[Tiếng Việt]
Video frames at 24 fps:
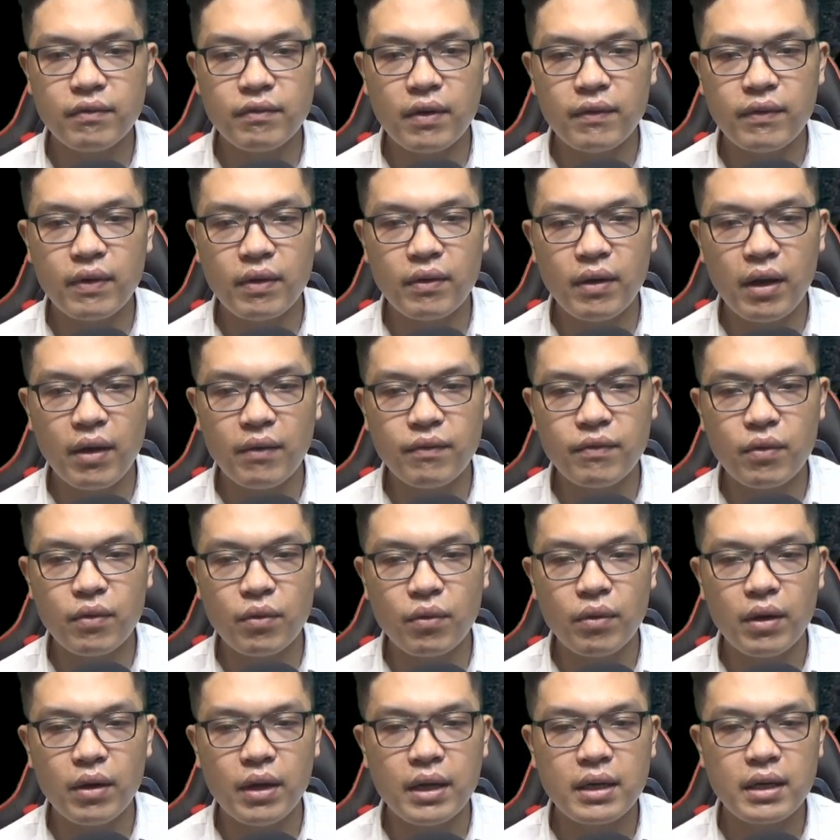Vừa vào lao
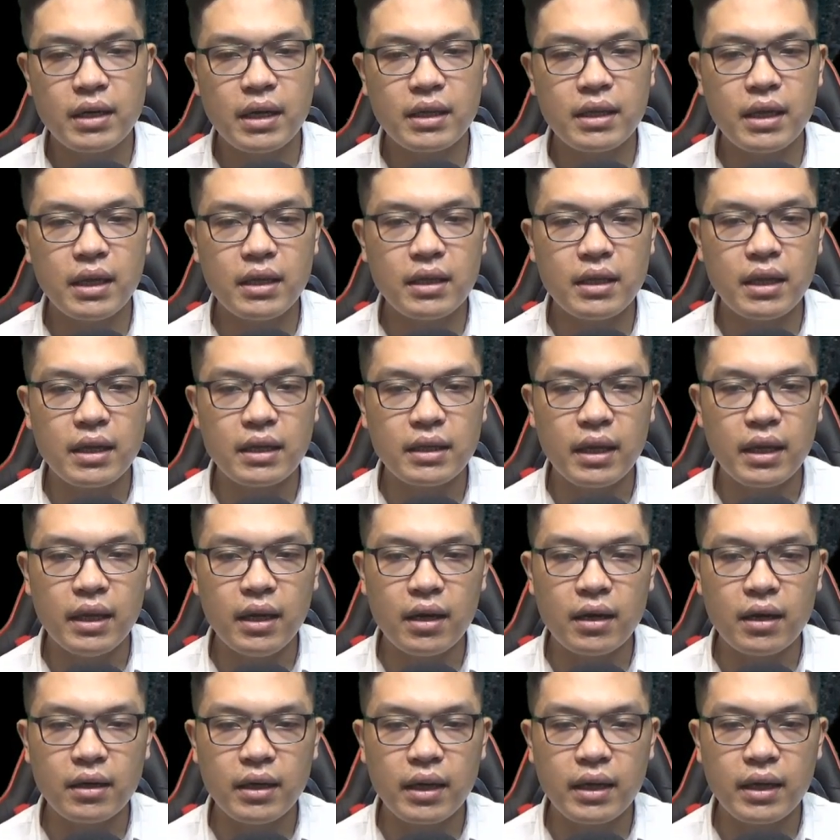phủ đã thấy tình thế
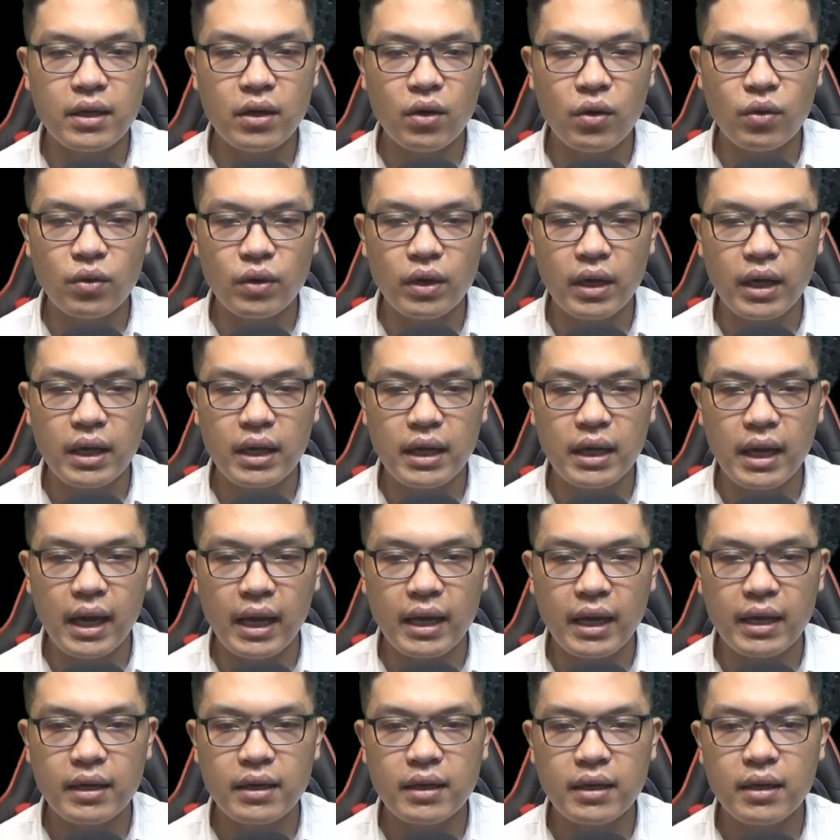ở đây ổn định
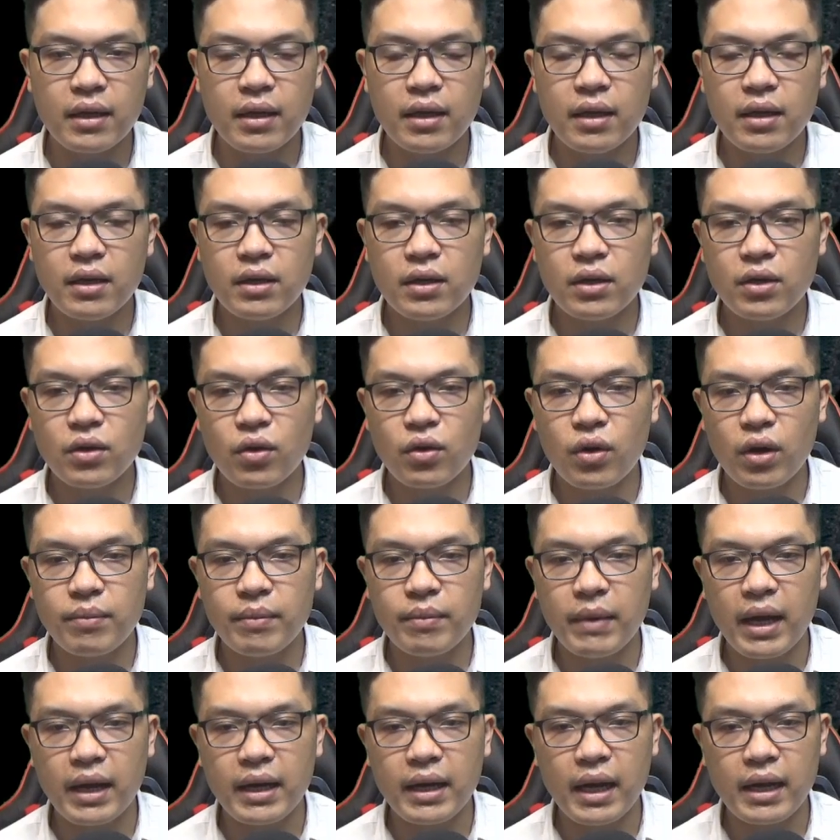lại. Khói
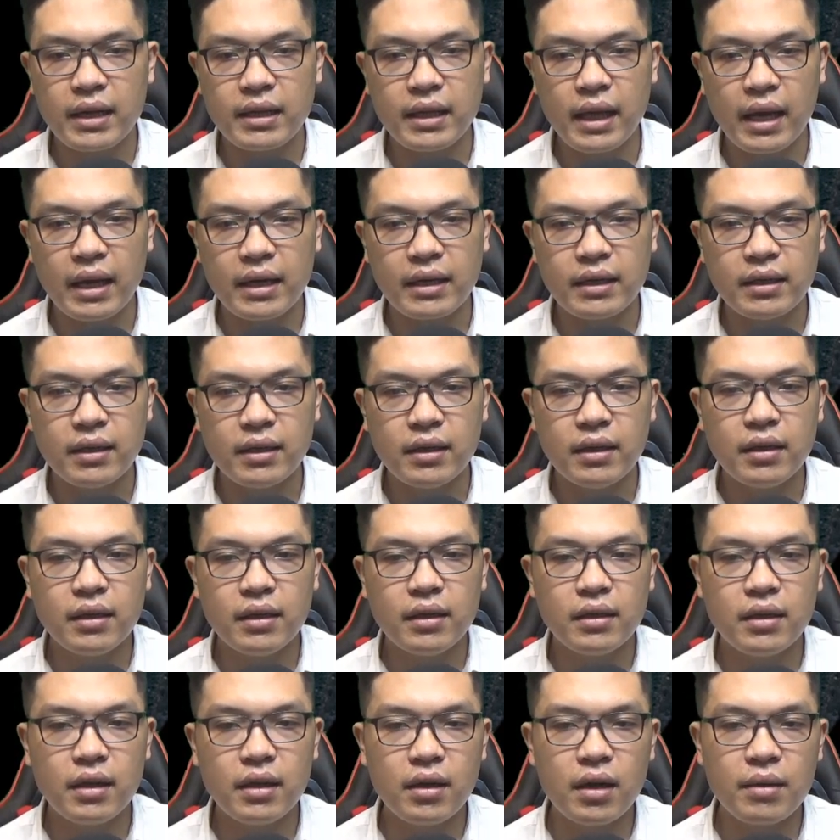mà đã tan,
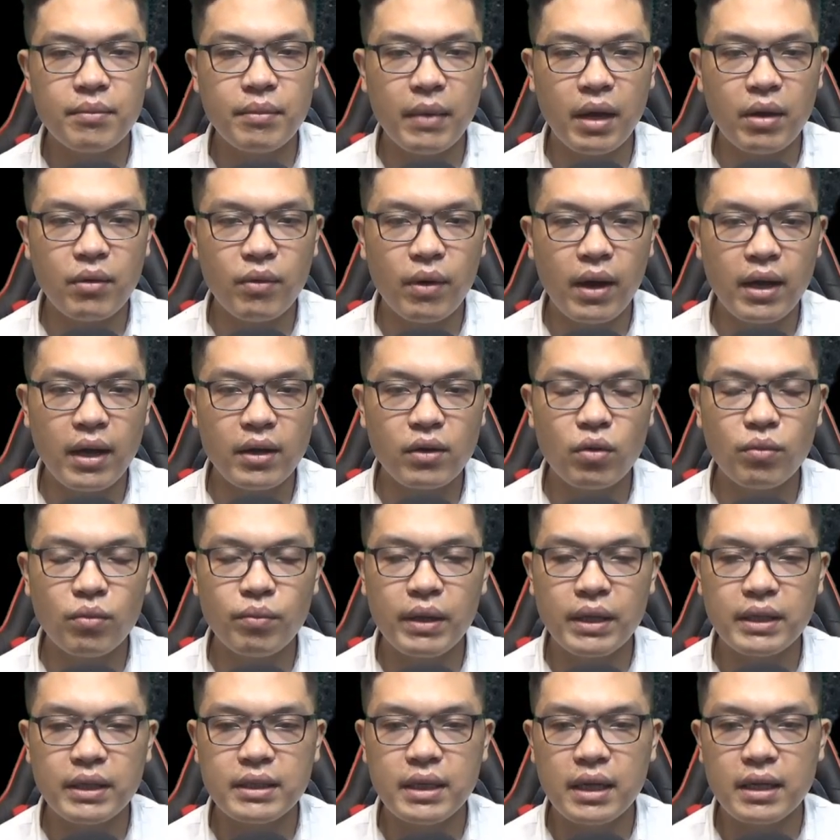những người ma hóa
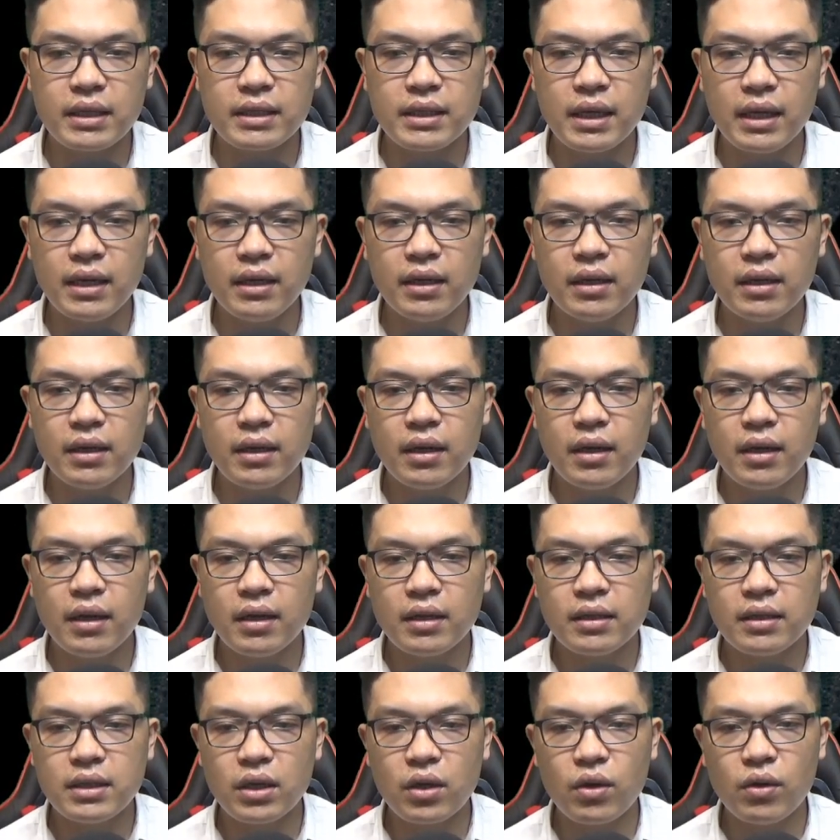cũng bị giết chết,
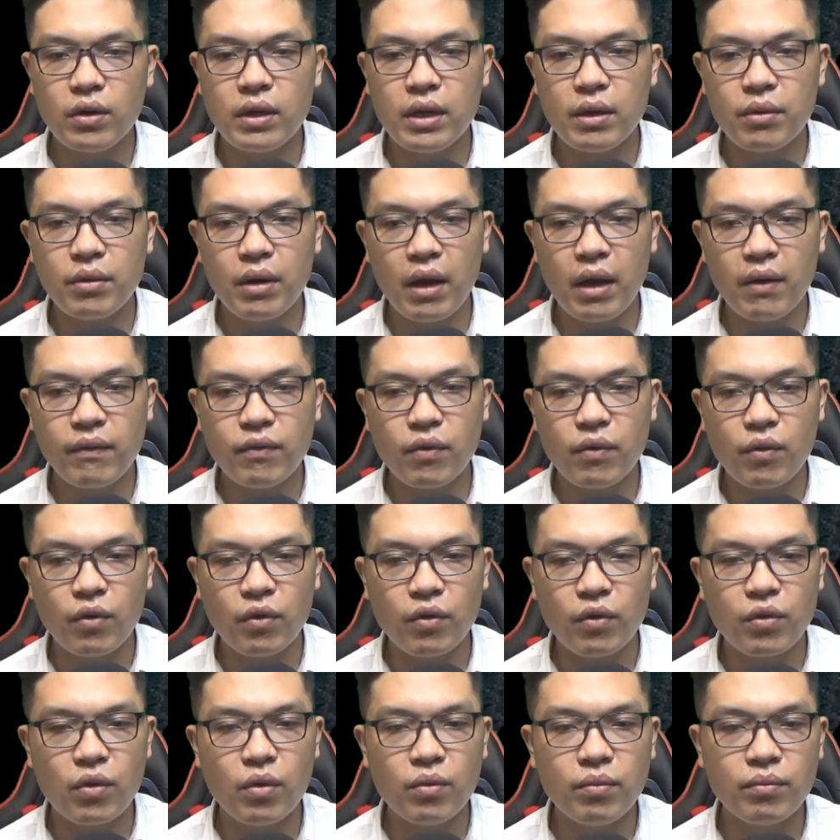chỉ có điều lao
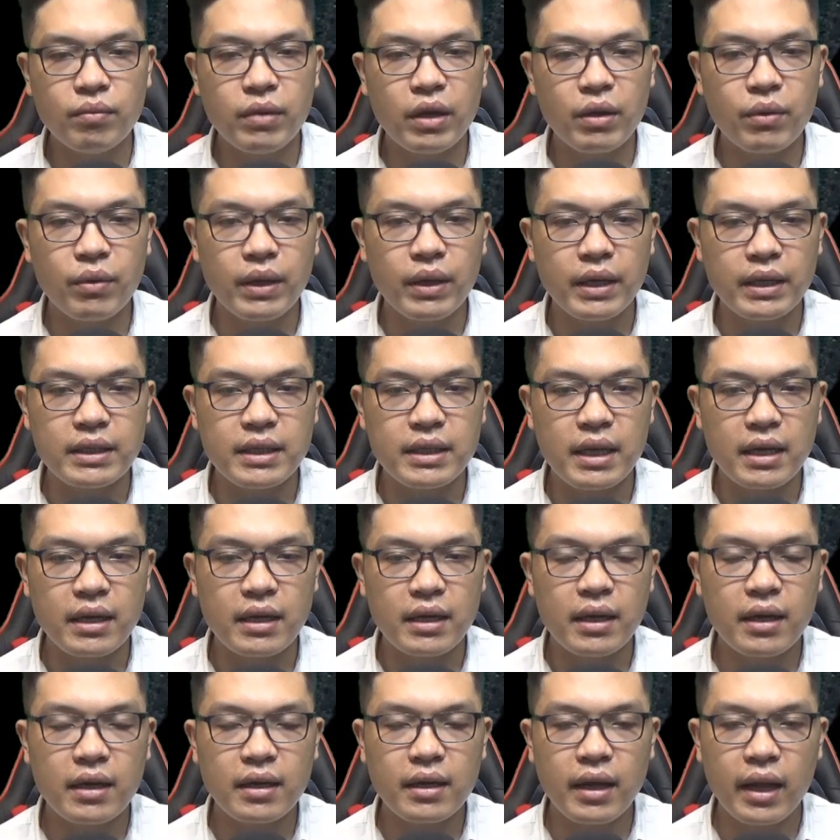phủ cũng bị hủy diệt,
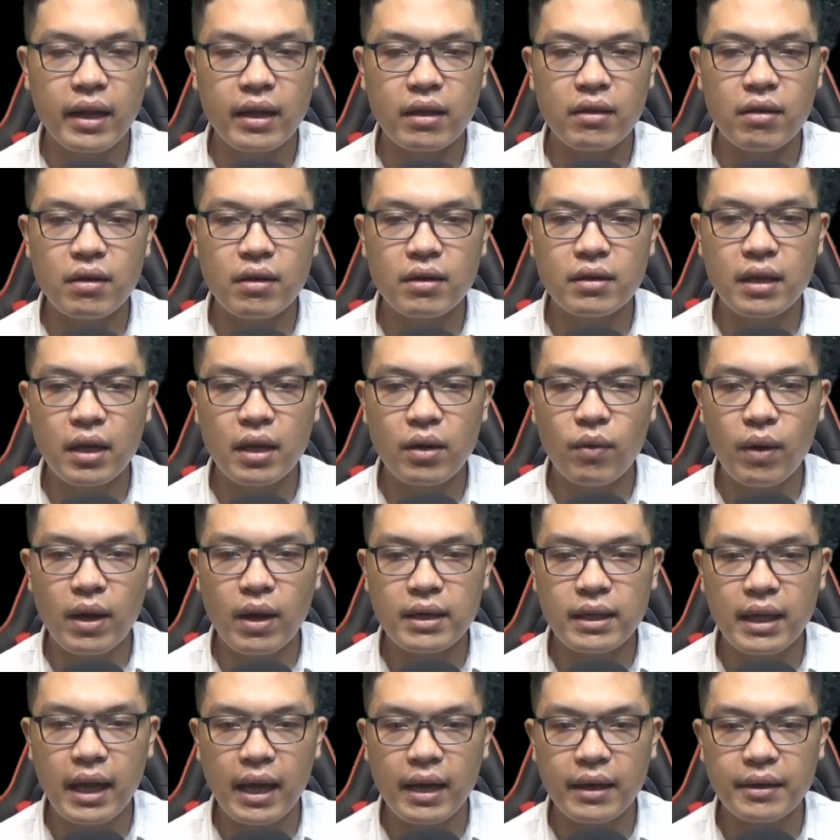cảnh tượng thật
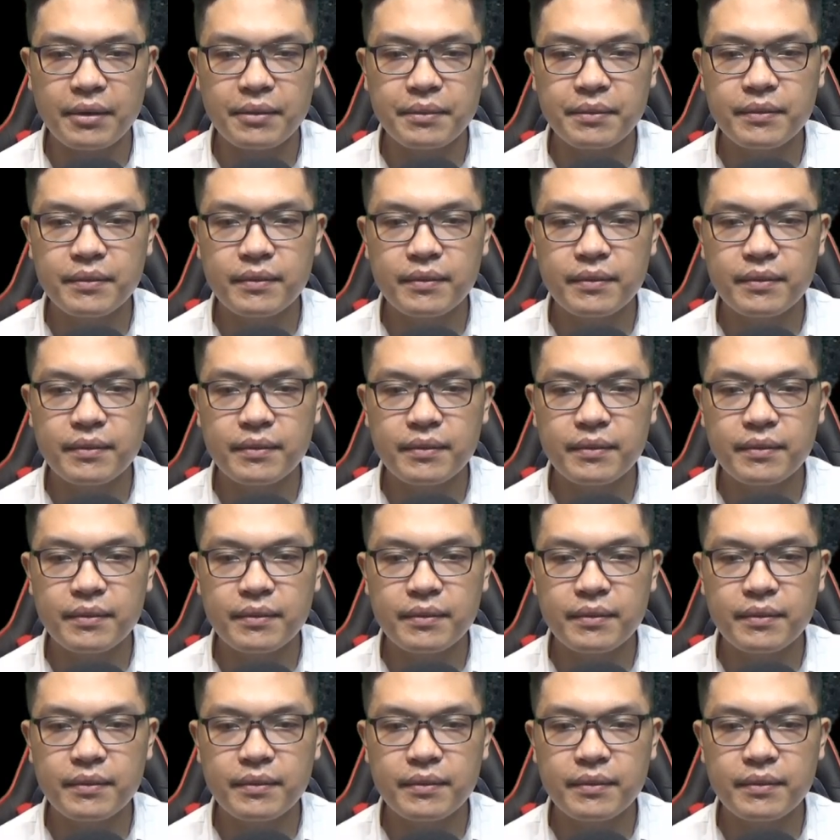hoang tàn.